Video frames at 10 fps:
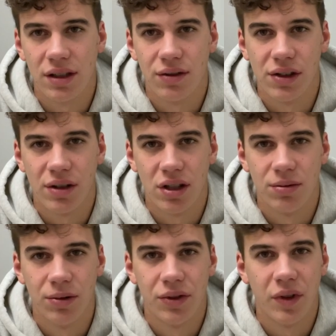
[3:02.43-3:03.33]
se volete un
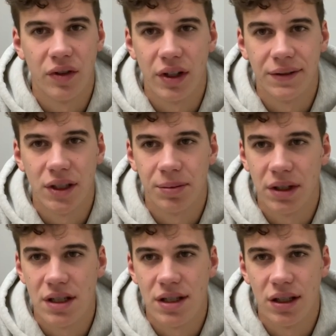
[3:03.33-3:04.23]
attimo vivervi la vita
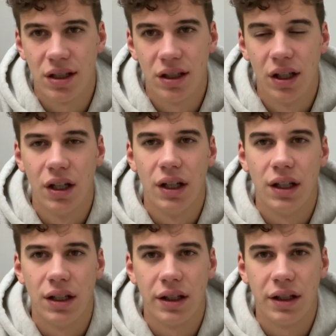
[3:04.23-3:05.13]
parigina,
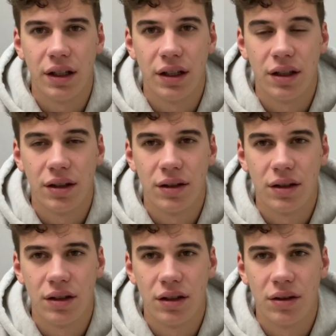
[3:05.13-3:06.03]
eh,
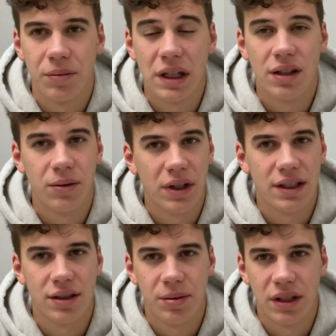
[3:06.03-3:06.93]
prendetevi una
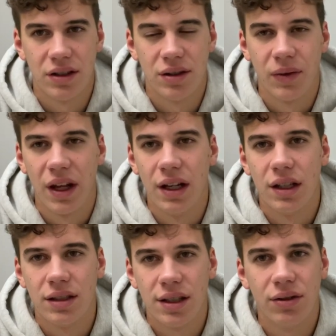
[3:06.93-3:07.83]
casa a Parigi.
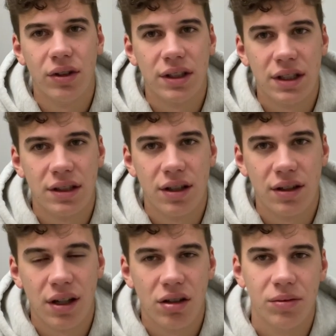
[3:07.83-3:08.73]
Se devo essere
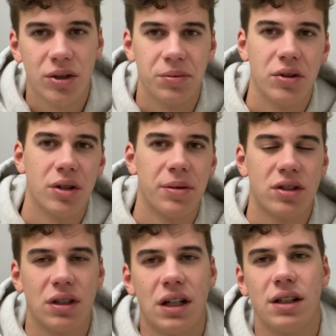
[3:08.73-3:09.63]
sincero, mia opinione
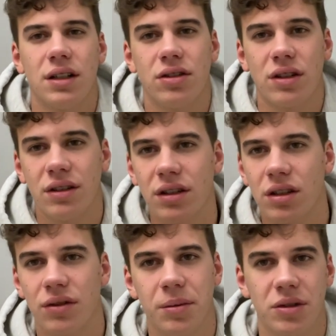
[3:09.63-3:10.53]
personale, tornando
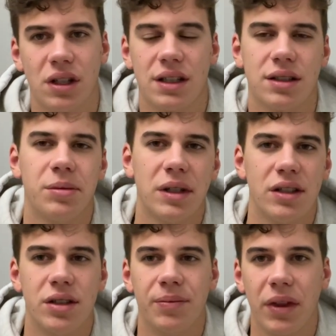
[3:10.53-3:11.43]
indietro avrei preso la casa a
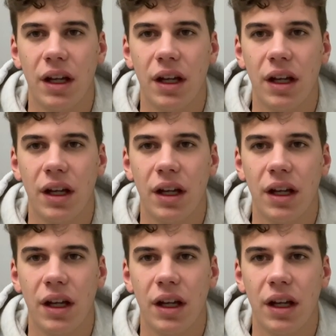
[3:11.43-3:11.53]
Parigi.